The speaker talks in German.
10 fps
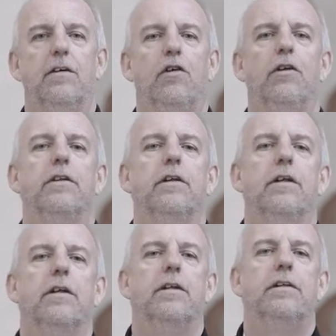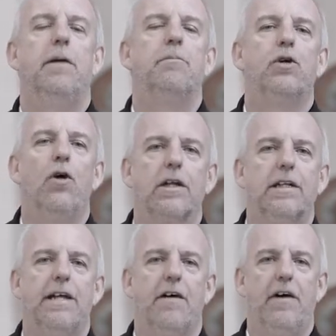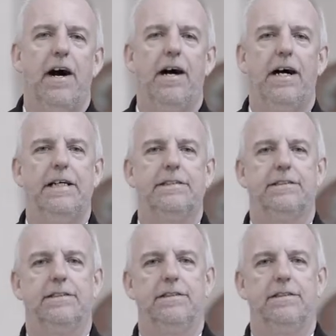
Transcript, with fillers: von dem Gürtel der Wahrheit,